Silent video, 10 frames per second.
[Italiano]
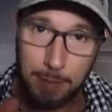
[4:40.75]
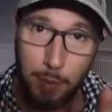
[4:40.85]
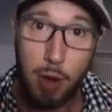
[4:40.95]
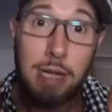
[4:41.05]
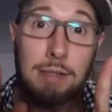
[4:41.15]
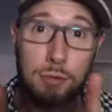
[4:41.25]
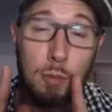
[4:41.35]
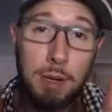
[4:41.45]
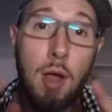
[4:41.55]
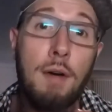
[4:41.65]
E poi lì
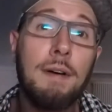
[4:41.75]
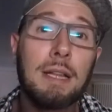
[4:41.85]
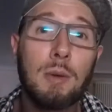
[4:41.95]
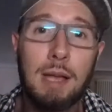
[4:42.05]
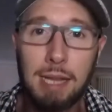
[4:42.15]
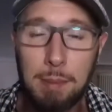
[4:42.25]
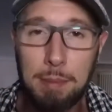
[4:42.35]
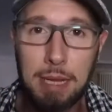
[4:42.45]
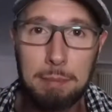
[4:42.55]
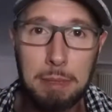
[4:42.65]
sopra ho fatto anche
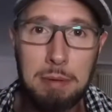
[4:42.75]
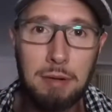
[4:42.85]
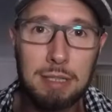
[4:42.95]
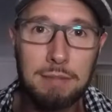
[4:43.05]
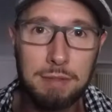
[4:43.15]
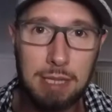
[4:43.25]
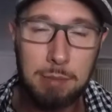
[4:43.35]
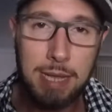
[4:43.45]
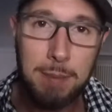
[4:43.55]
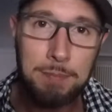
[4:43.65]
per la prima volta in vita
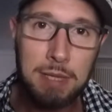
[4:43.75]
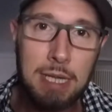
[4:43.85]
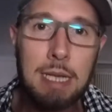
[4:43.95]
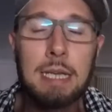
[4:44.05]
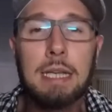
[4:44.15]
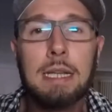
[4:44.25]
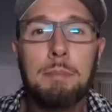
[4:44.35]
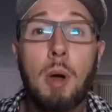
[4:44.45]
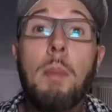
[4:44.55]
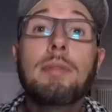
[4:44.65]
mia il
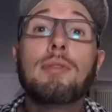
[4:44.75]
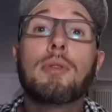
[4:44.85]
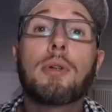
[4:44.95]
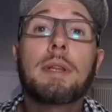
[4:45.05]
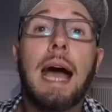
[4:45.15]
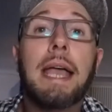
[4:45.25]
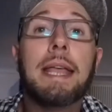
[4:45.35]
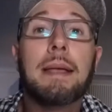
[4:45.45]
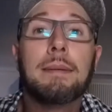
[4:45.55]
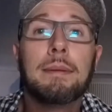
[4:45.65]
bob su
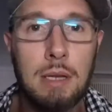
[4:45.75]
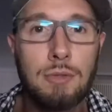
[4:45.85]
rotaie.